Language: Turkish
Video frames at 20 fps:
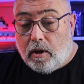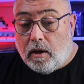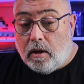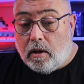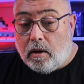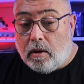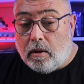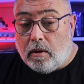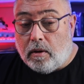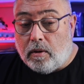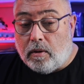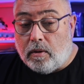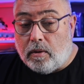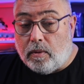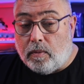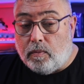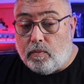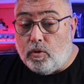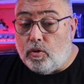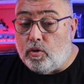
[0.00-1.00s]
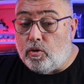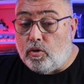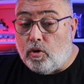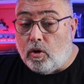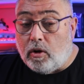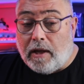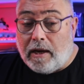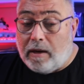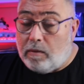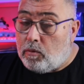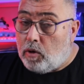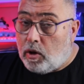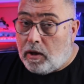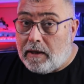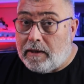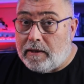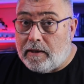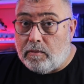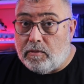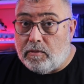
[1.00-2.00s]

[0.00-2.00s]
Ee, bu dolar molar